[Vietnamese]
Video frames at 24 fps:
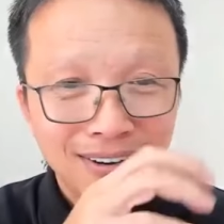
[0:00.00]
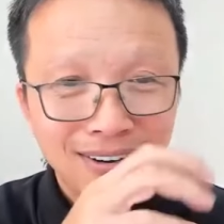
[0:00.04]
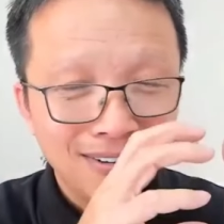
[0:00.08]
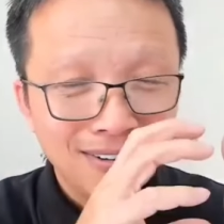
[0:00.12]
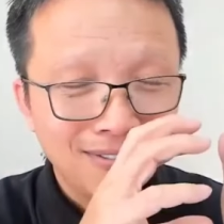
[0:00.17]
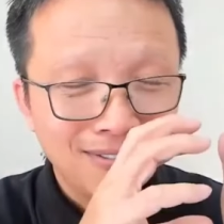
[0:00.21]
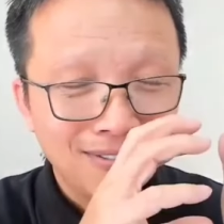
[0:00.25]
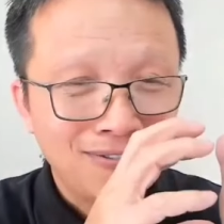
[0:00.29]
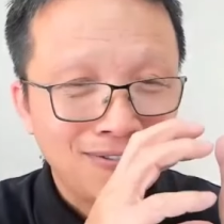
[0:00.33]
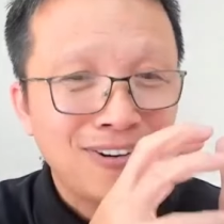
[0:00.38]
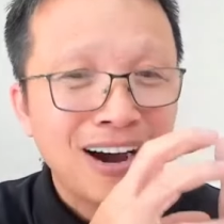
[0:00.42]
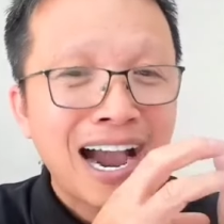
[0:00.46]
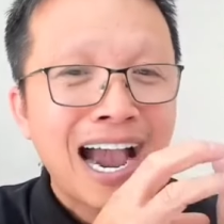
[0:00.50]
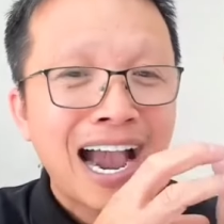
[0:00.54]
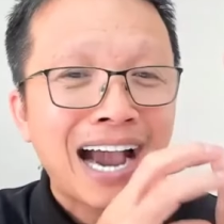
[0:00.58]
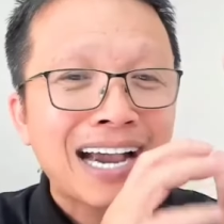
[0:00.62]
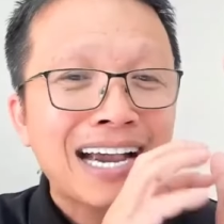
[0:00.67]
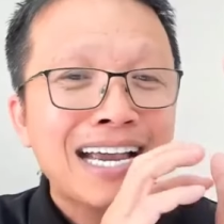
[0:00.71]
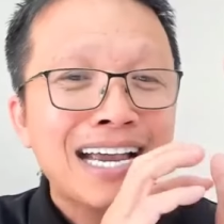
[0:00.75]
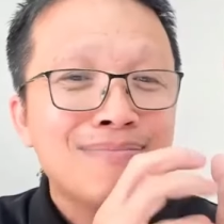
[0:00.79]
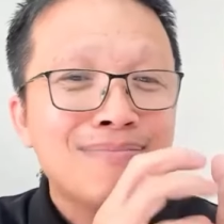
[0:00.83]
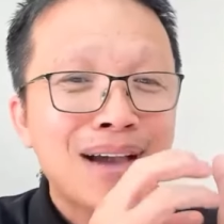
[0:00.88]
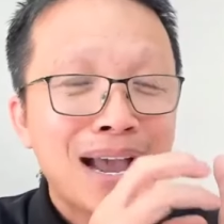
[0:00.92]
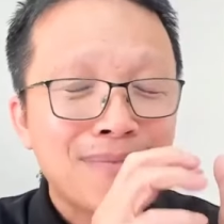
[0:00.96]
Và
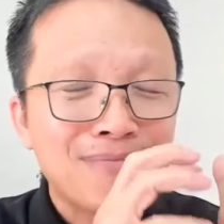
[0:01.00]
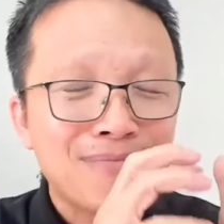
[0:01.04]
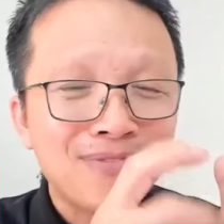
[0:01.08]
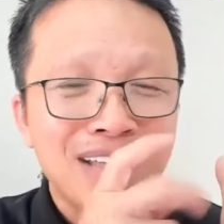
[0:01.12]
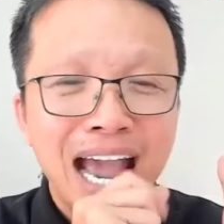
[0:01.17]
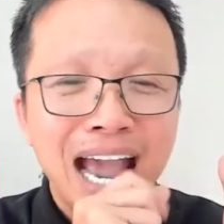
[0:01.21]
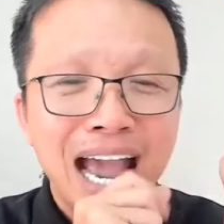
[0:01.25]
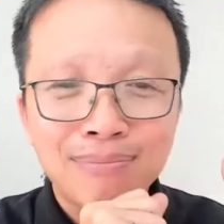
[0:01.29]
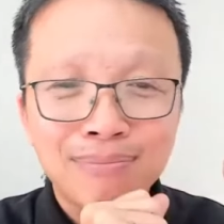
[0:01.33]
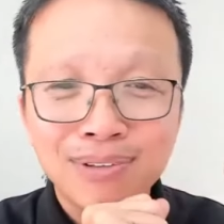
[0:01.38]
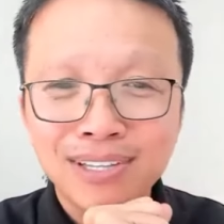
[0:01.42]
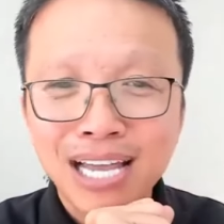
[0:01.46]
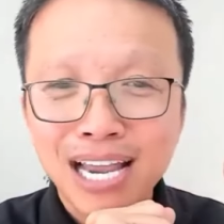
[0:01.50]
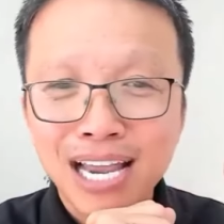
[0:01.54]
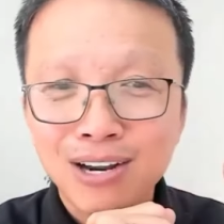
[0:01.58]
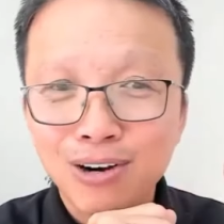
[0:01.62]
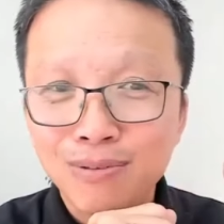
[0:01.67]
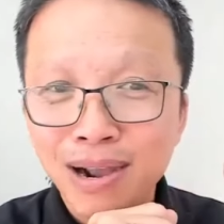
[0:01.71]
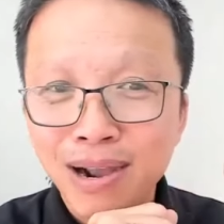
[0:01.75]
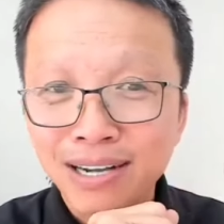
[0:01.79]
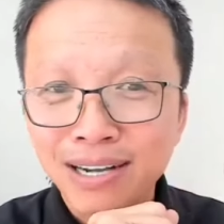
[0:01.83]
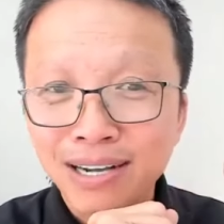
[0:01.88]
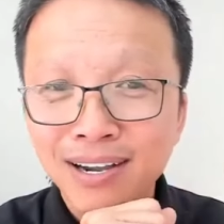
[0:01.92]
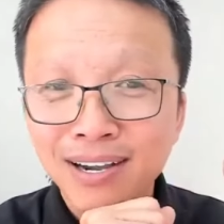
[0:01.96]
khi mà em chạm tới thay đổi
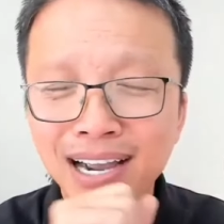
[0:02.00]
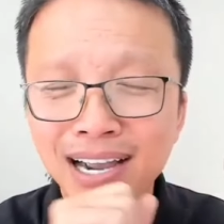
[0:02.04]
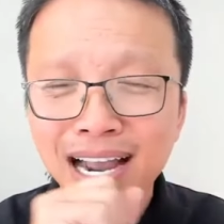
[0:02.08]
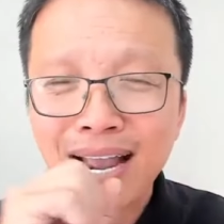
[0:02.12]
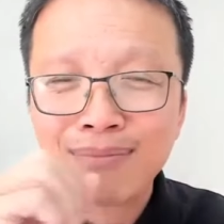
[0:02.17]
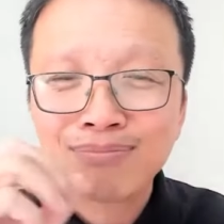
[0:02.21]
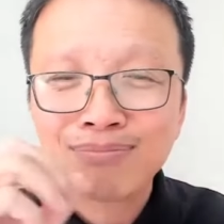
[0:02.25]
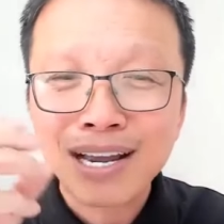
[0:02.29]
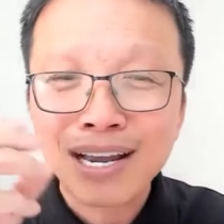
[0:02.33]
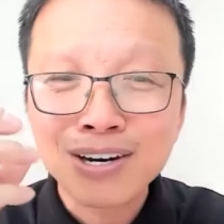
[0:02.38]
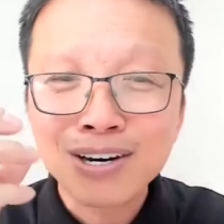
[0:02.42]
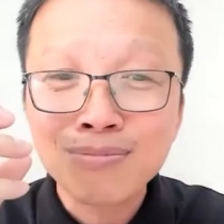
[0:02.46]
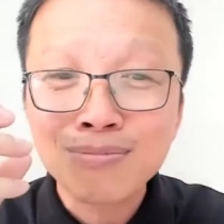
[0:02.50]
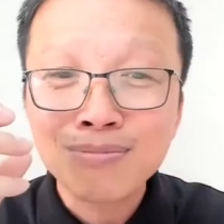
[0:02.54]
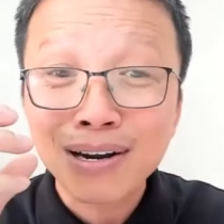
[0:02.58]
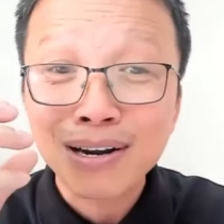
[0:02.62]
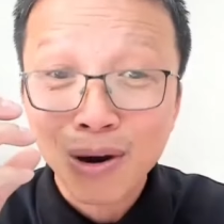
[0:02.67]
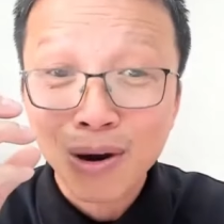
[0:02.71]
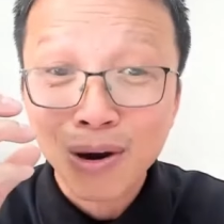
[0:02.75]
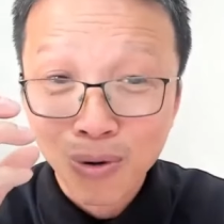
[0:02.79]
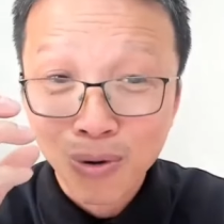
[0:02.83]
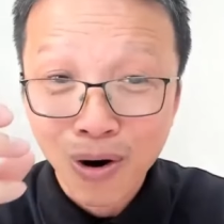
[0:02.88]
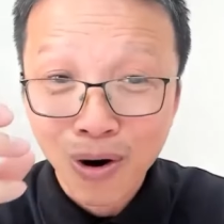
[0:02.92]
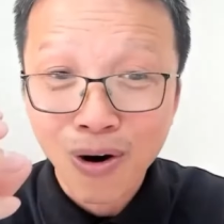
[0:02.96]
bản thân, em thấy nó bắt
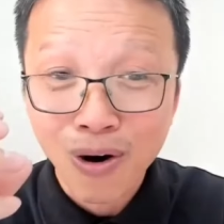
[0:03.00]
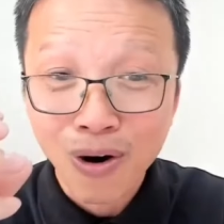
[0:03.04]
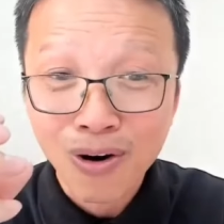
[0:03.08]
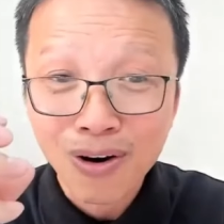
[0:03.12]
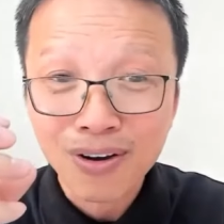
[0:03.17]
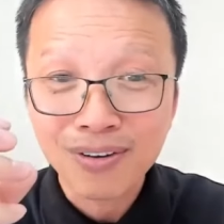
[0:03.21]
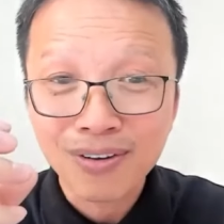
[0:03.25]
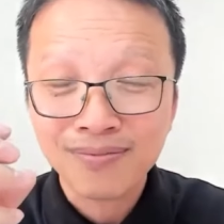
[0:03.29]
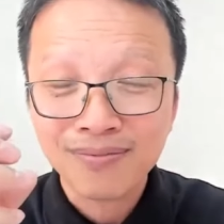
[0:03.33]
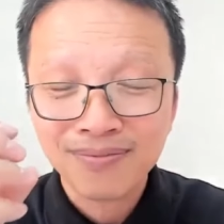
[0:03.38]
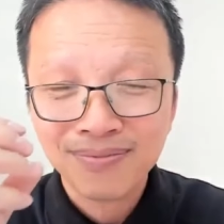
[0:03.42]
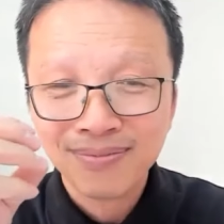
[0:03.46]
đầu khó.